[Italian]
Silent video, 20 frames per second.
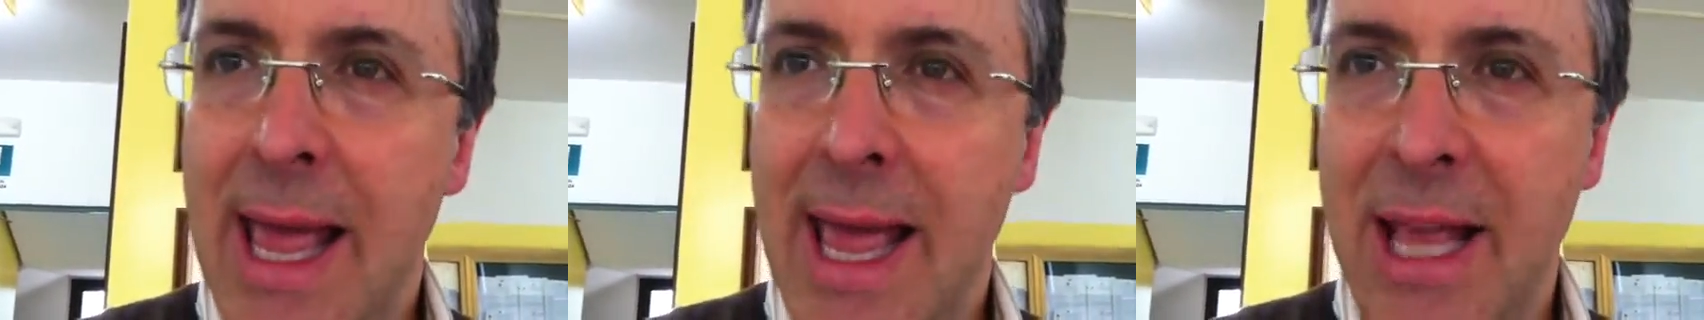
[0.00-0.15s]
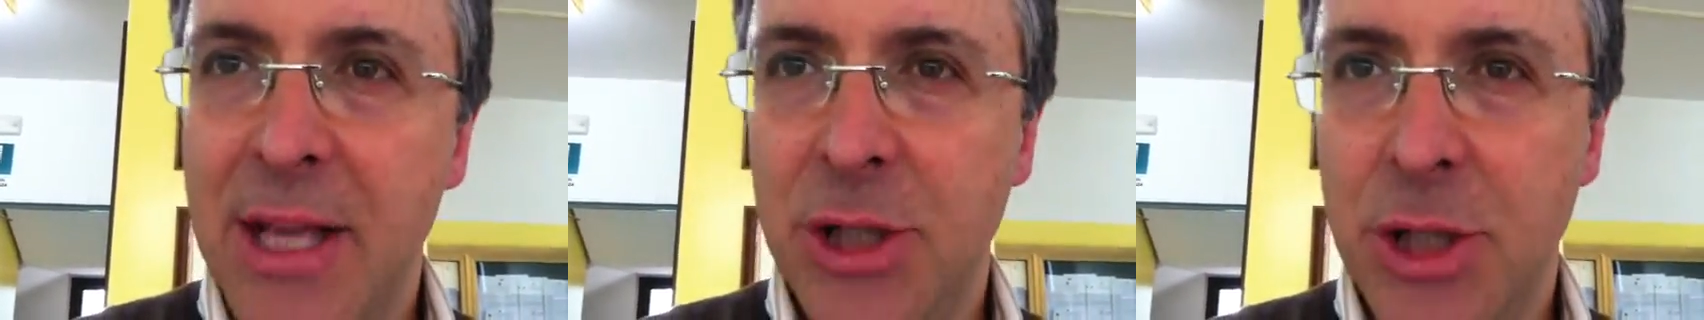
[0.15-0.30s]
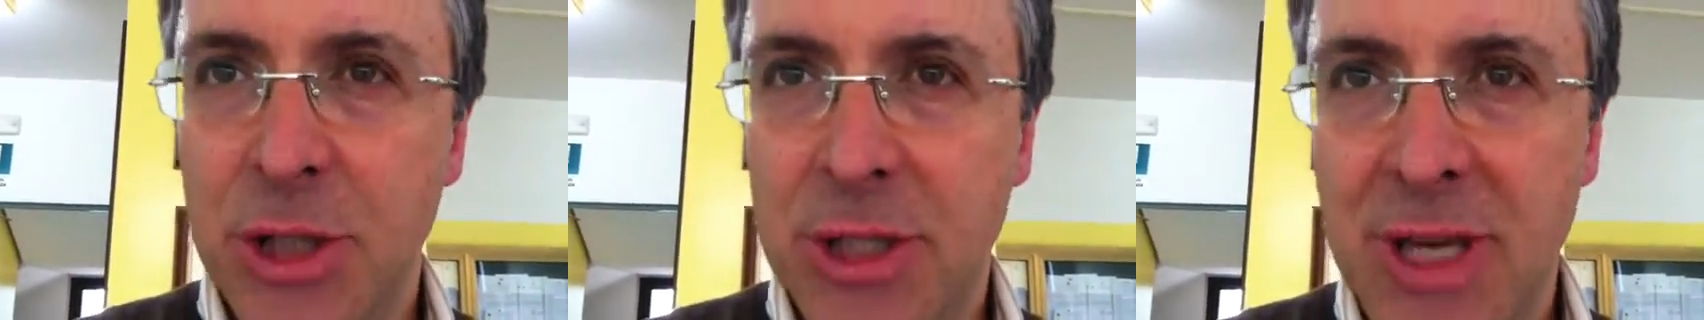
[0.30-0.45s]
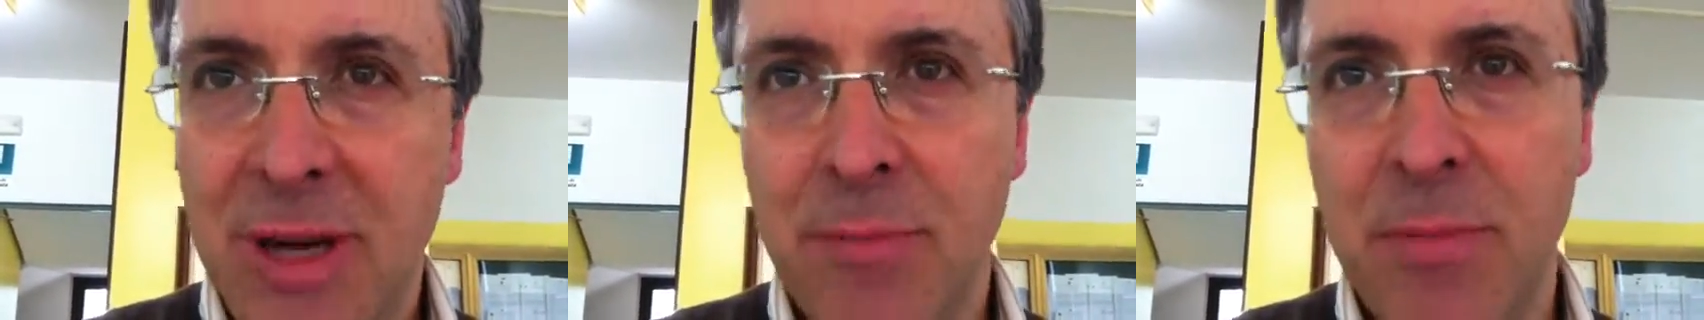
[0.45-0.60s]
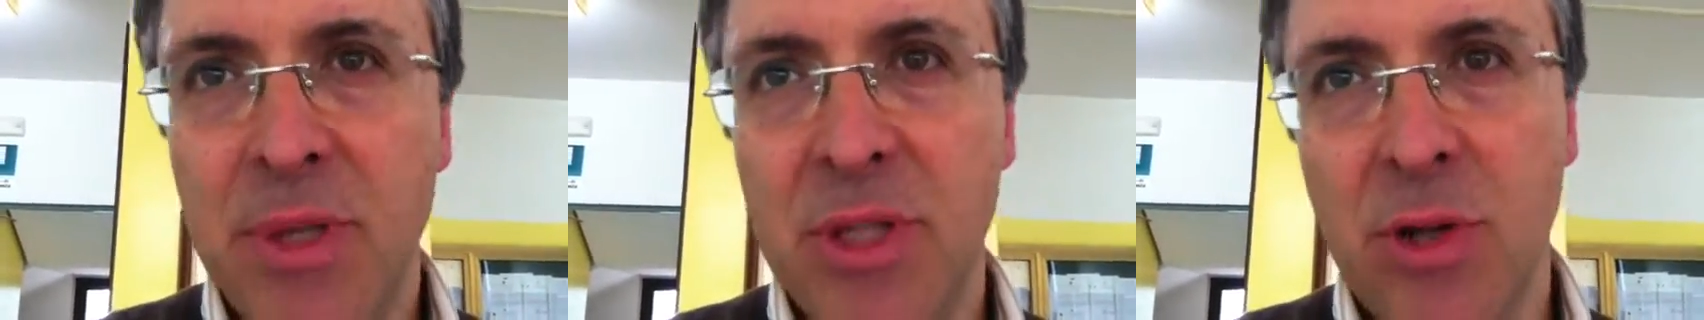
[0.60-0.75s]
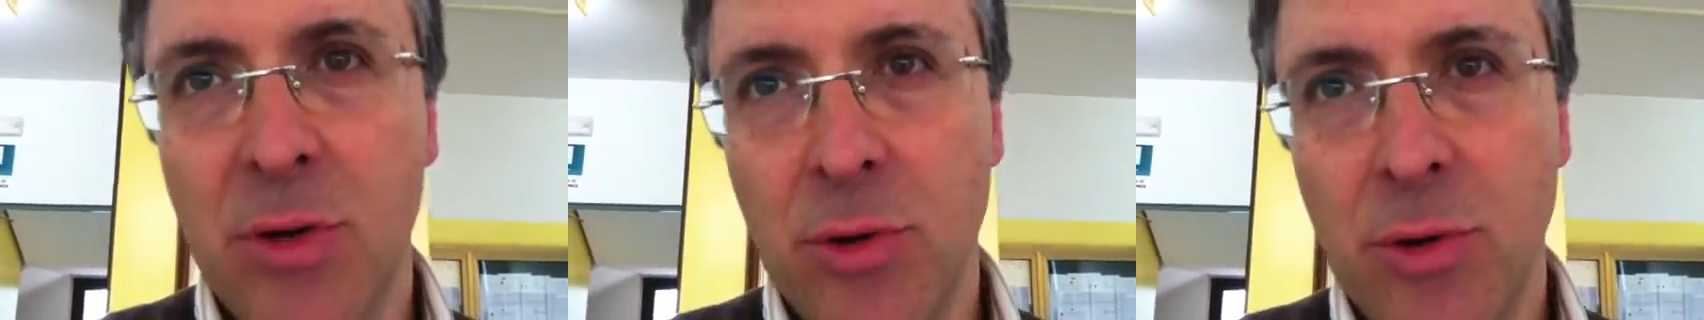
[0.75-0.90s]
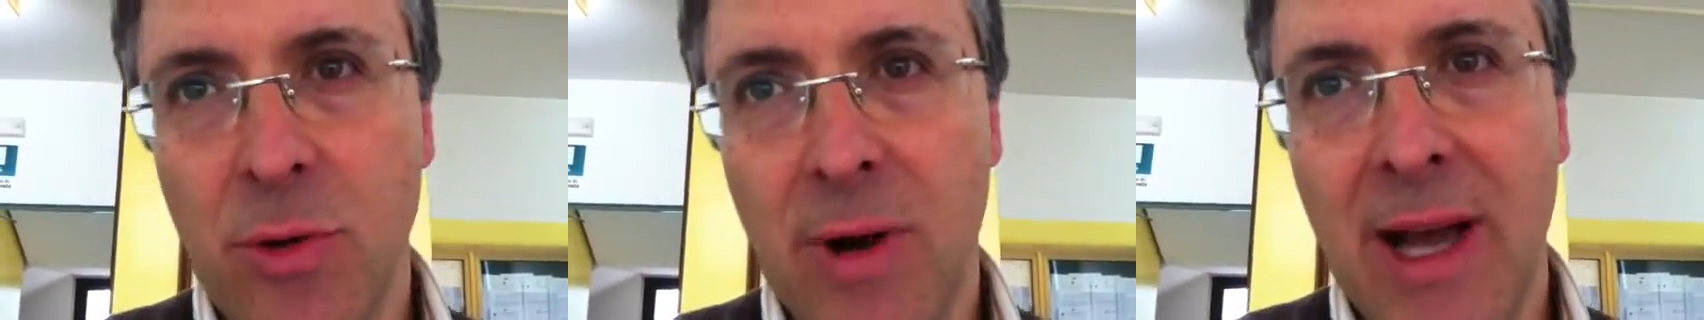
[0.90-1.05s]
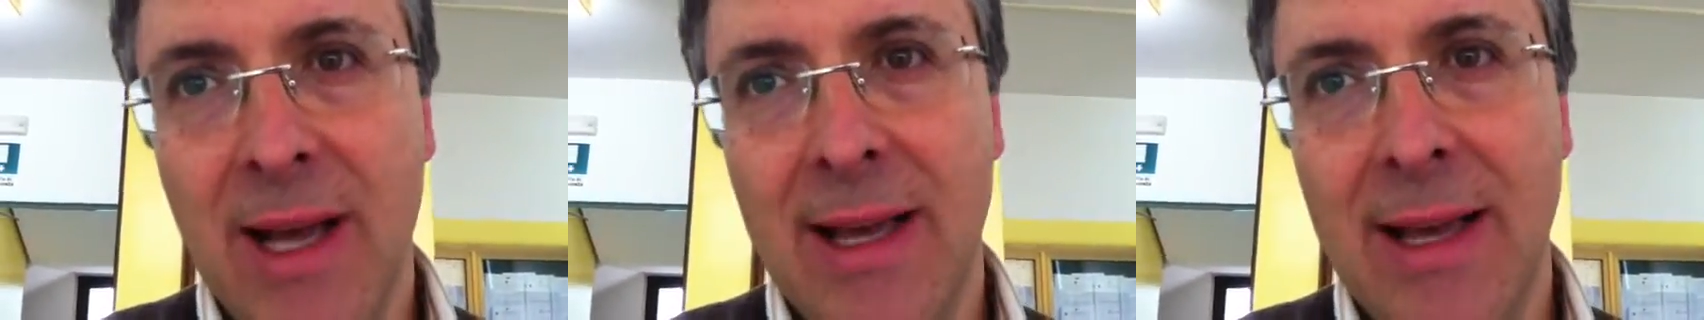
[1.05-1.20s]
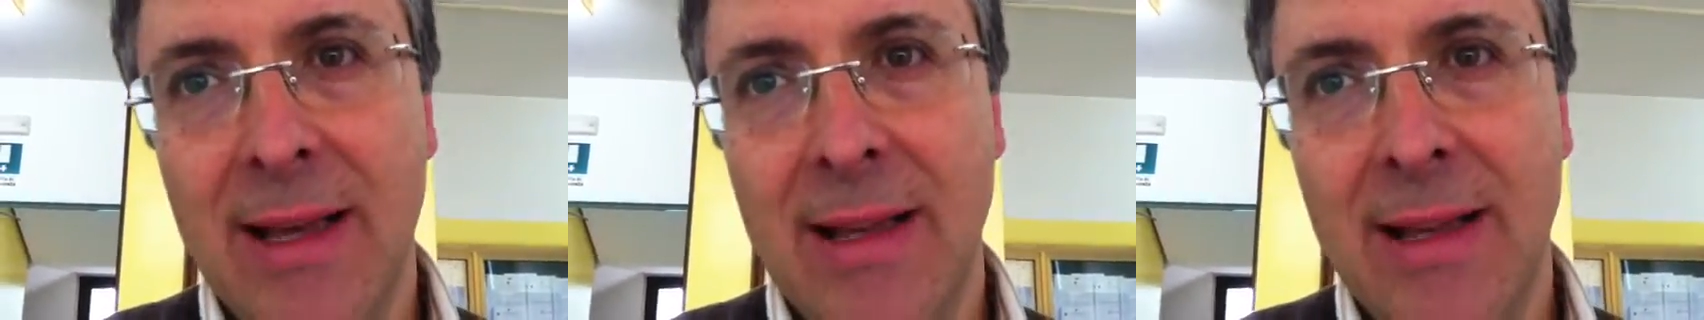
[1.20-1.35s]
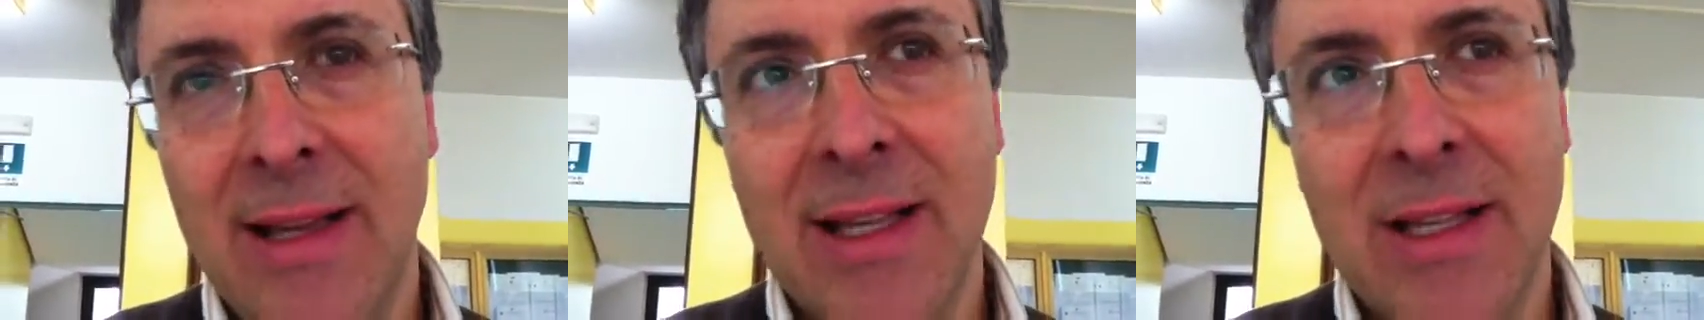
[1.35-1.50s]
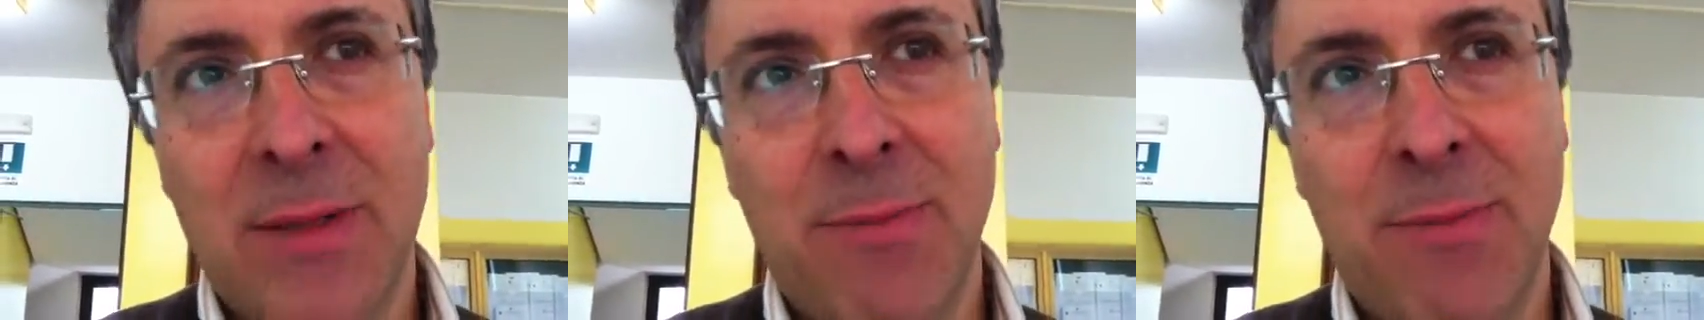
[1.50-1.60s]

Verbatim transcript: e ci sia bisogno anche di